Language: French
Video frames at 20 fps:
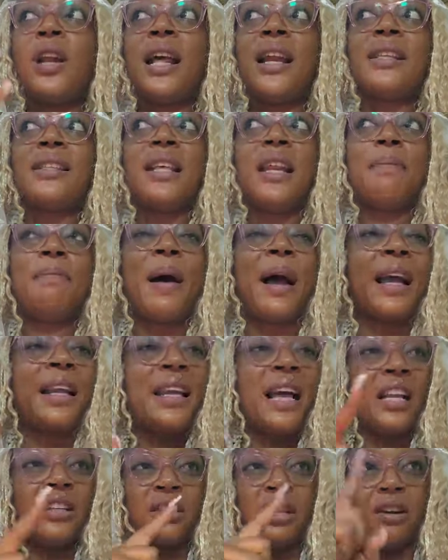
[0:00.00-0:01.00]
On a lancé les
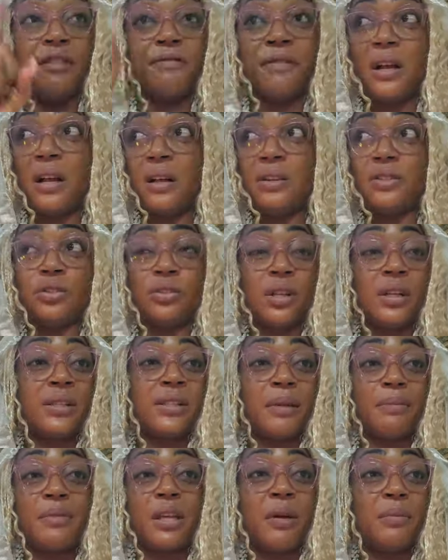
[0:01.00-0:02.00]
parrainages d'enfants
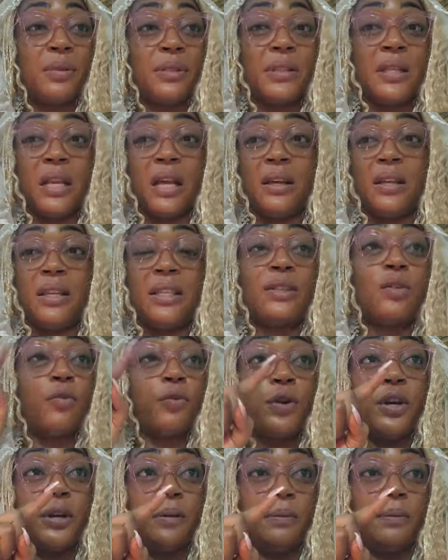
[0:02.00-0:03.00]
en, septembre aussi, là, les
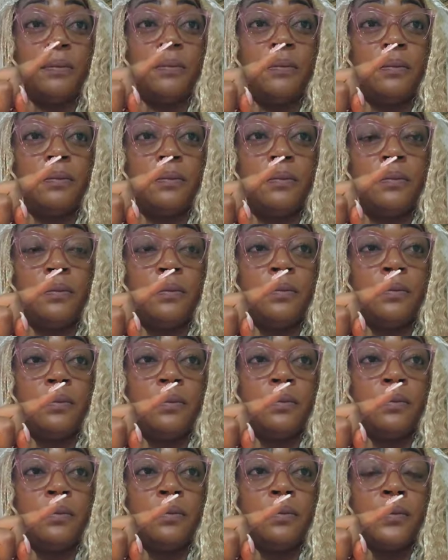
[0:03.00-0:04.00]
orphelins.
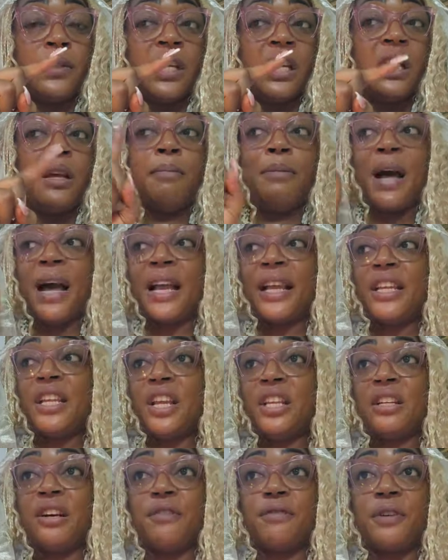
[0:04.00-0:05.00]

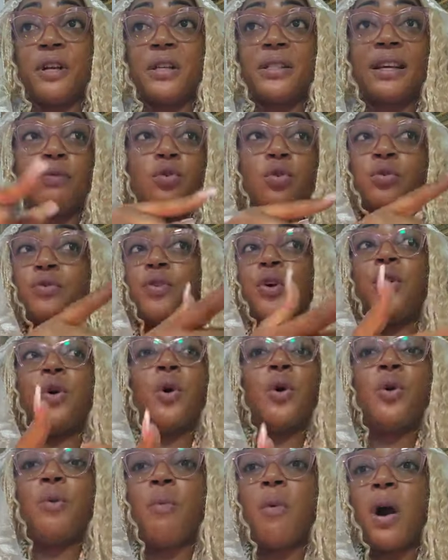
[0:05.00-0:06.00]
Parrainer un enfant, ça vous coûte 20
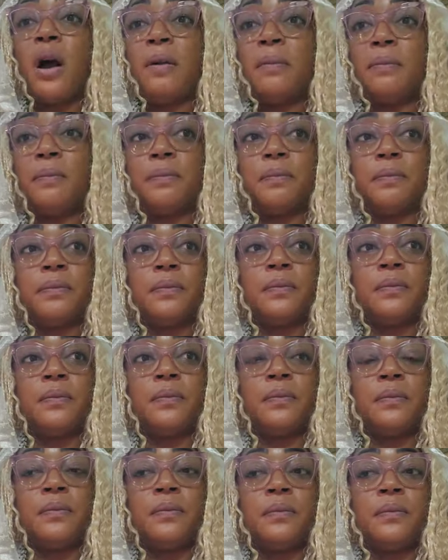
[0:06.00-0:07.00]
euros le mois.
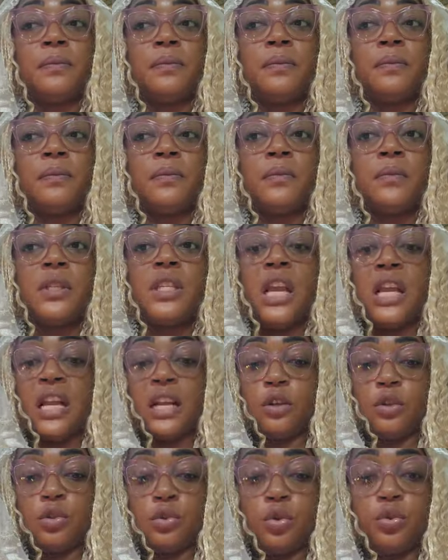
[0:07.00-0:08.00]
Il y
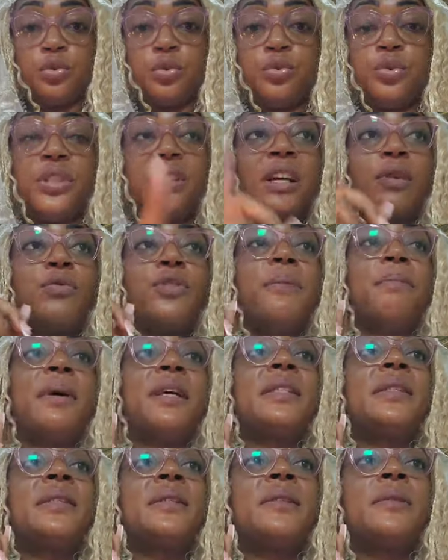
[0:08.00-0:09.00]
en a que ce qu'aujourd'hui, ça vous
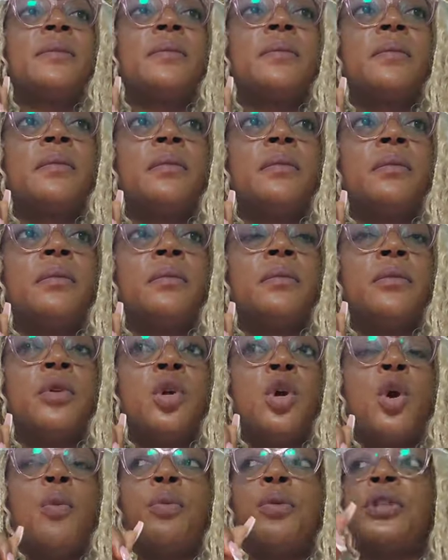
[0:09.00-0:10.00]
dépasse.
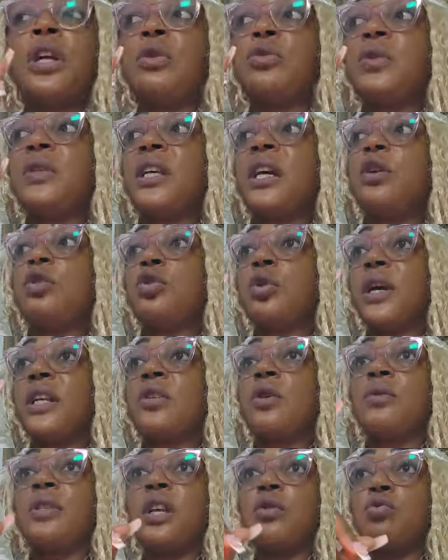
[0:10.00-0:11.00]
Pourtant, tu sais que tu
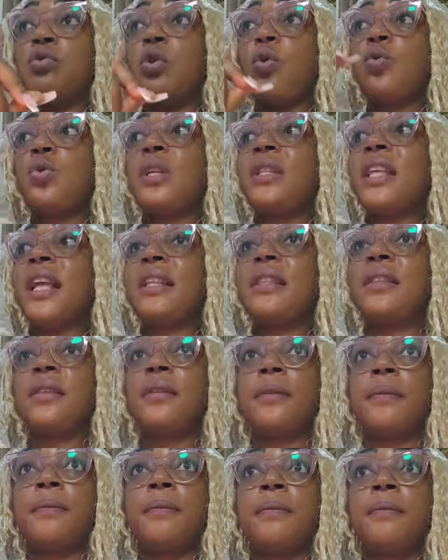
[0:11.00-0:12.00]
restes comme ça sur un coup de
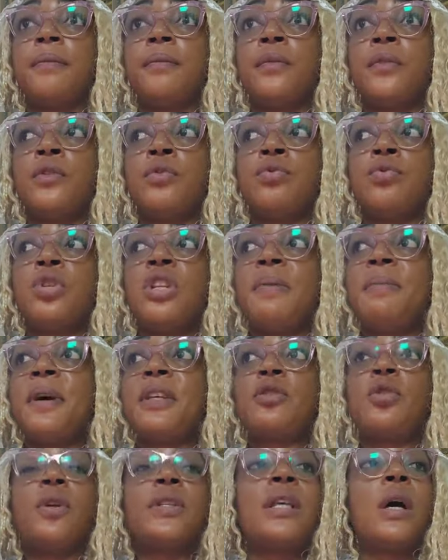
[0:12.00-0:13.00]
tête. Tu
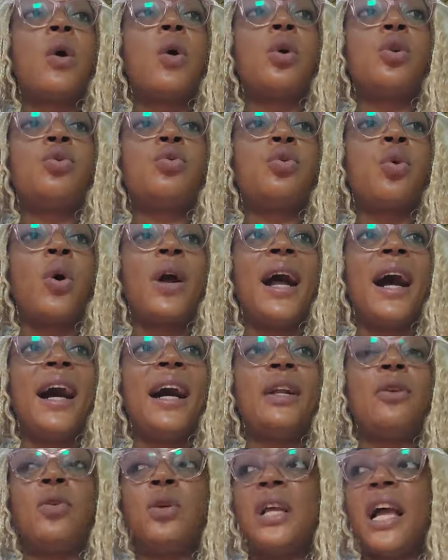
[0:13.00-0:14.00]
dépenses 200 euros sur ton
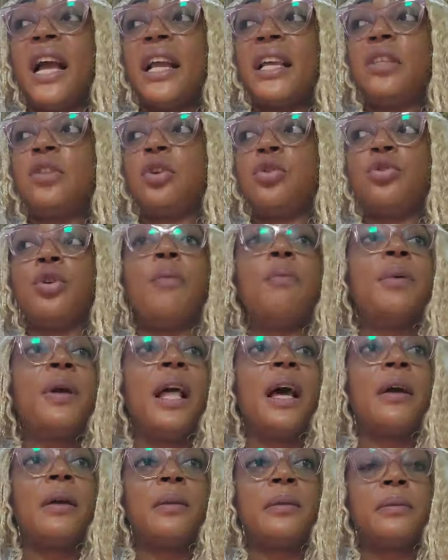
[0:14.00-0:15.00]
gars, le gars qui te
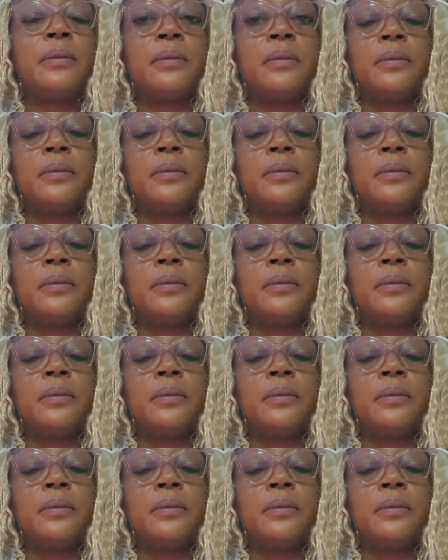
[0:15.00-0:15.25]
trompe là.